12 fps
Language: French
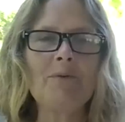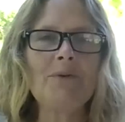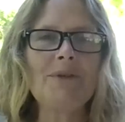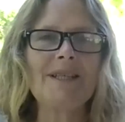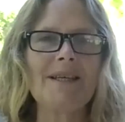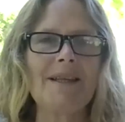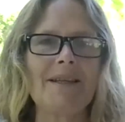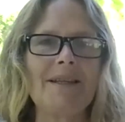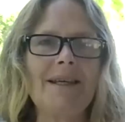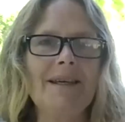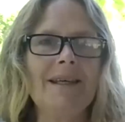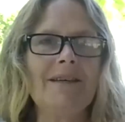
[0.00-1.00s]
mon but cette
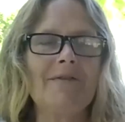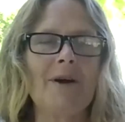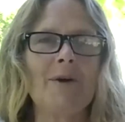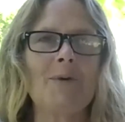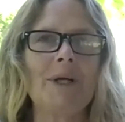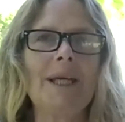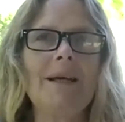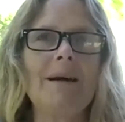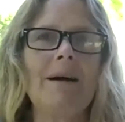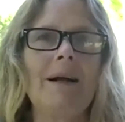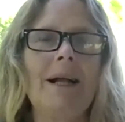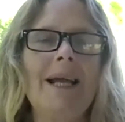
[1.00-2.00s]
année qui va courir
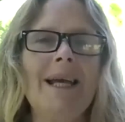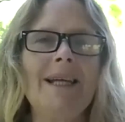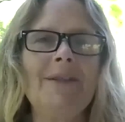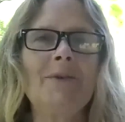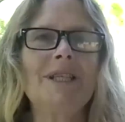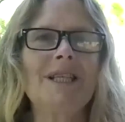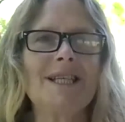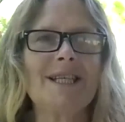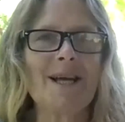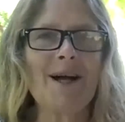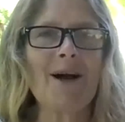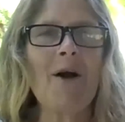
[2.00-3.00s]
Et donc
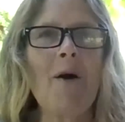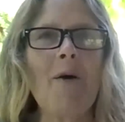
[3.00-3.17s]
déjà,